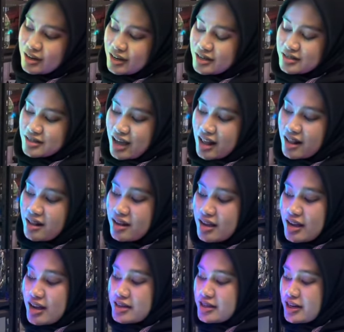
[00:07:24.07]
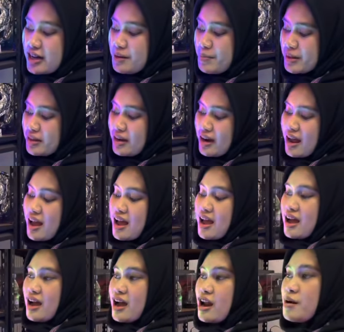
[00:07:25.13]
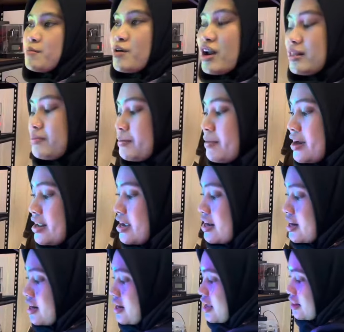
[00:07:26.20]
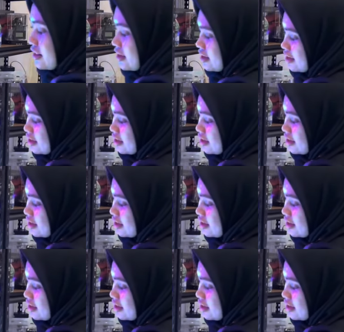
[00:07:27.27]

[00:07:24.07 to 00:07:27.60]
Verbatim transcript: the crystal ya? Jadi lebih terang. Kalau mau lihat perbandingannya lihat nih,